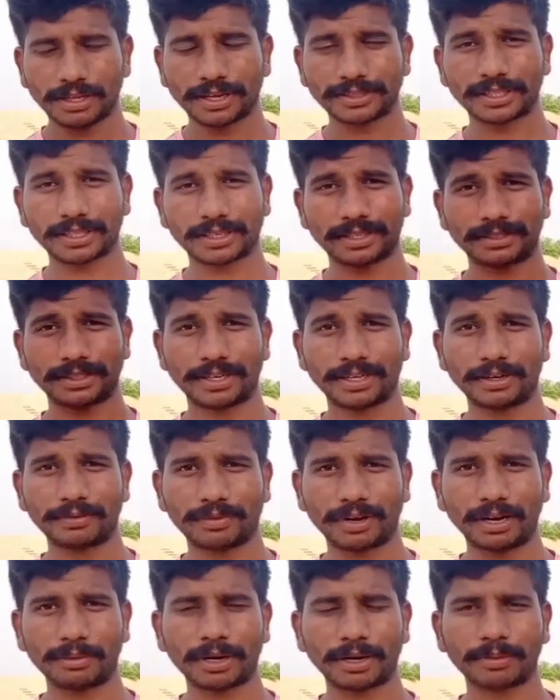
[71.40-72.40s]
ఎక్సర్సైజ్ చేయడం
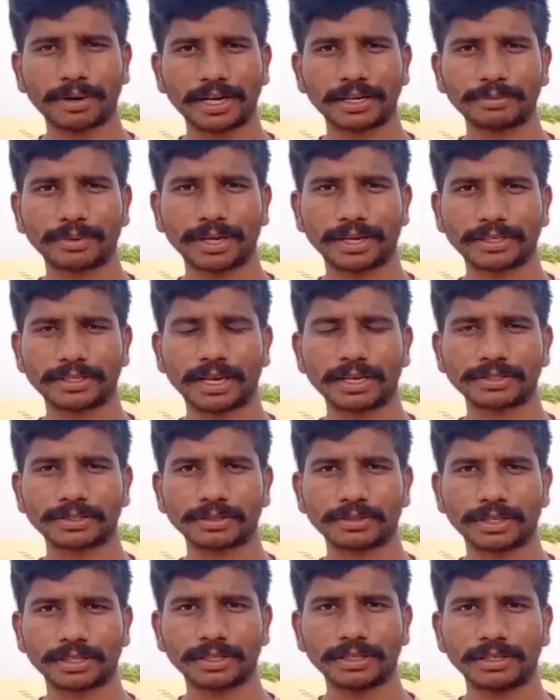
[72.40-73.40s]
వల్ల మనం హైట్ పెరిగే ఛాన్స్
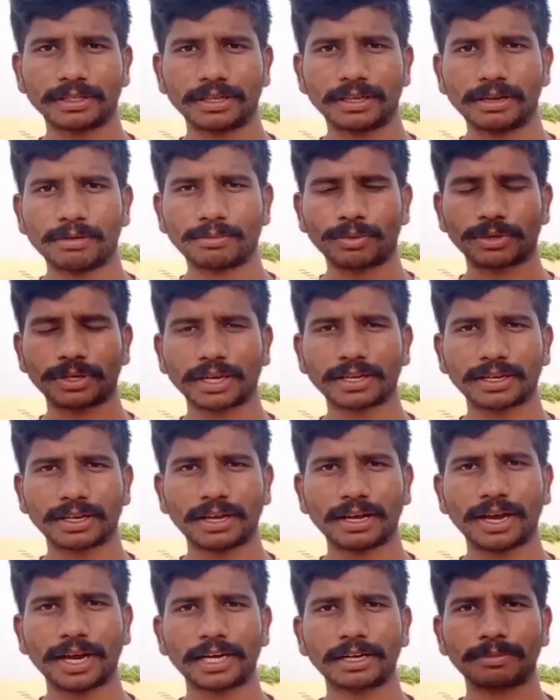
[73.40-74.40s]
ఉన్నది
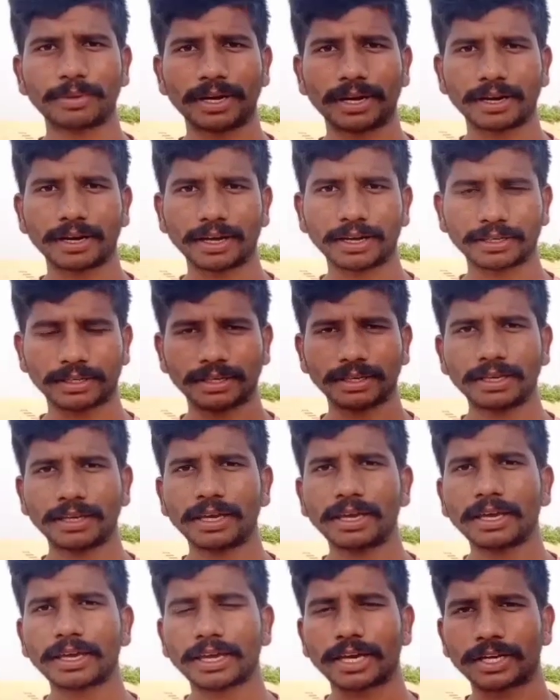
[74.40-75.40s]
ముఖ్యంగా హైట్ పెరగడానికి
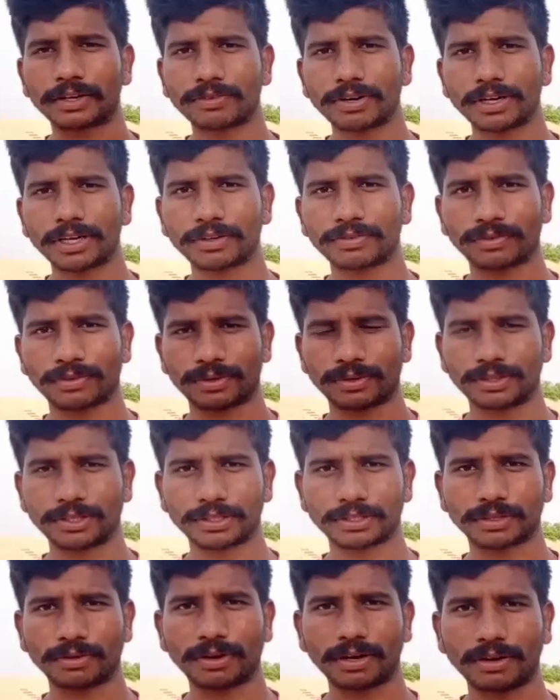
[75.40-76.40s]
ఎటువంటి ఫుడ్
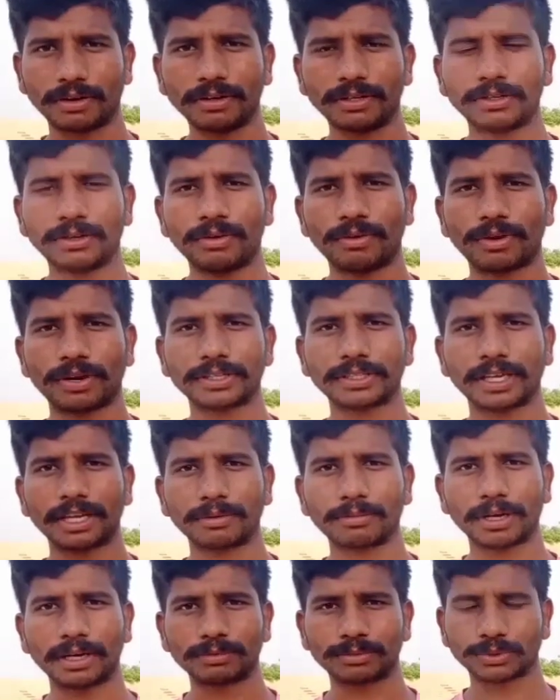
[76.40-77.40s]
తీసుకోవాలో
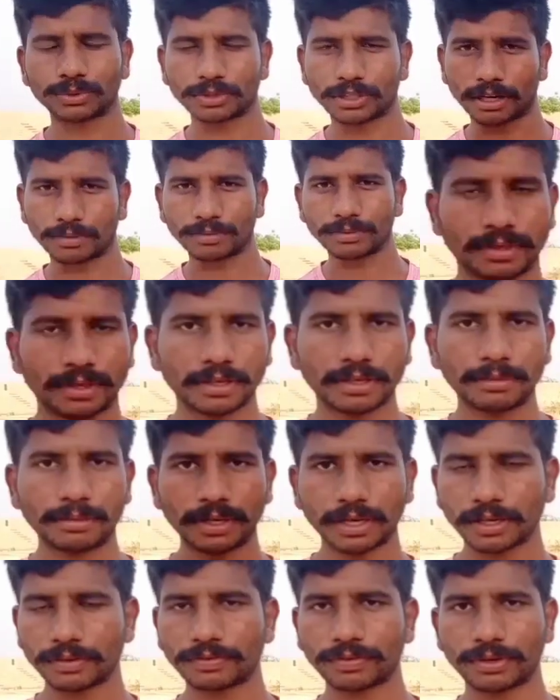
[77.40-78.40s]
ఒకసారి మనం చూద్దాము
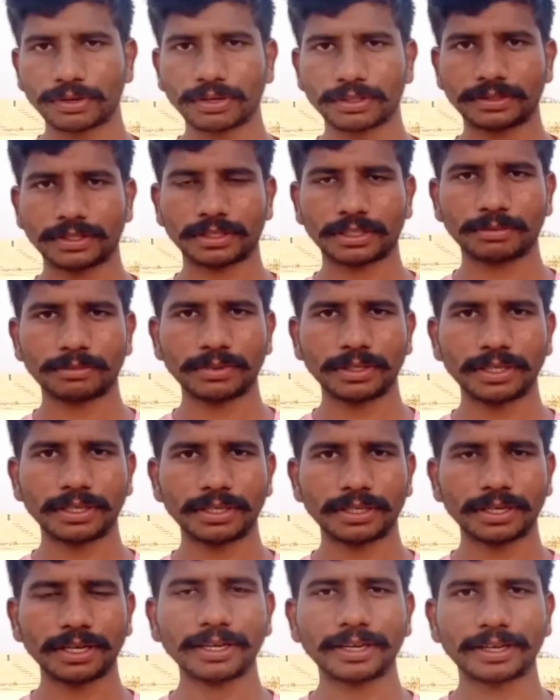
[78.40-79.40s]
మనకి ఫుడ్ వచ్చేసి
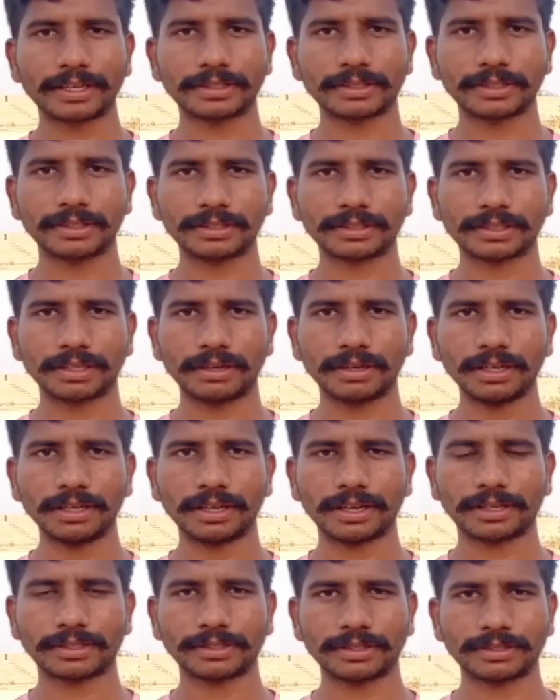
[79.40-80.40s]
మెయిన్గా ఎగ్స్ తీసుకోవాలి
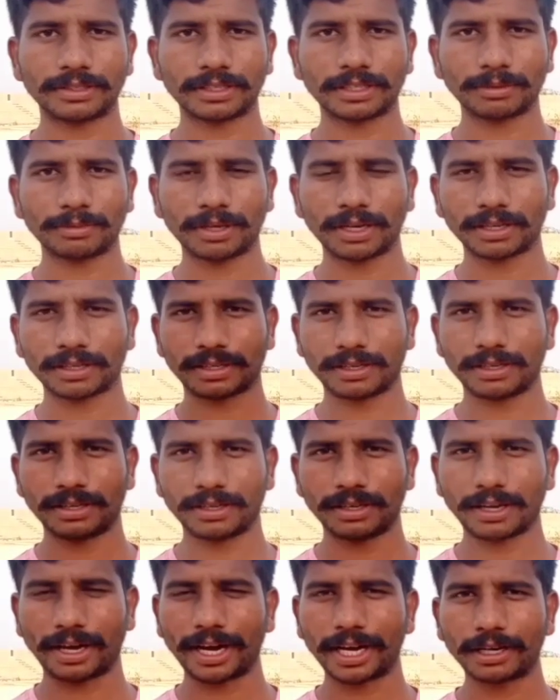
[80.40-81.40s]
ఎగ్స్ వచ్చేసి మనకి
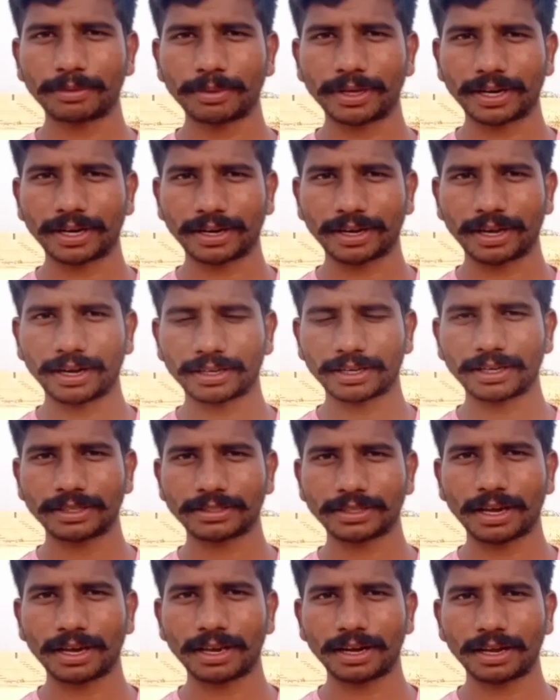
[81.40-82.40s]
హైట్ పెరగడానికి
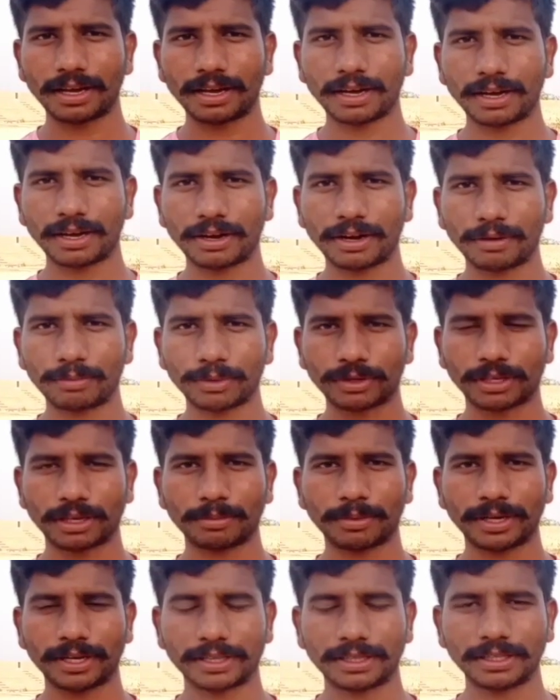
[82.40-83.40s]
చాలా
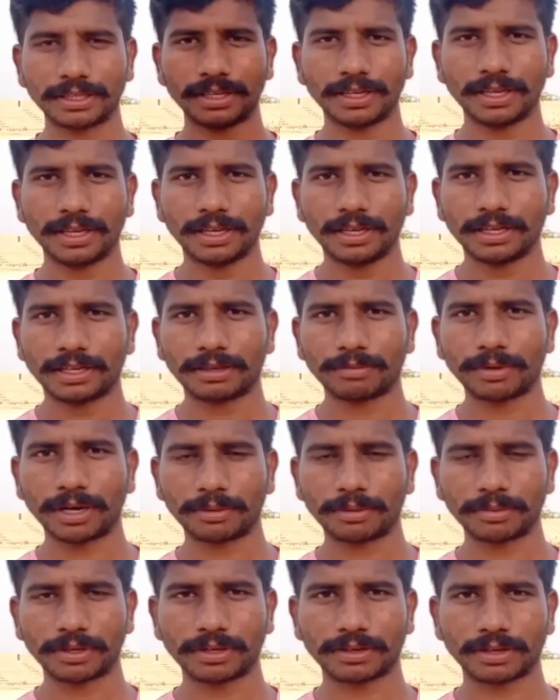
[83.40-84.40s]
ముఖ్యమైనది
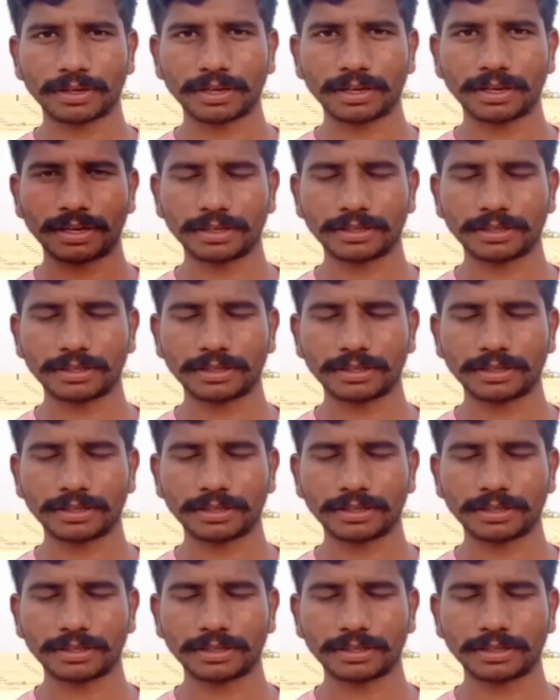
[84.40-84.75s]
మనం ఇక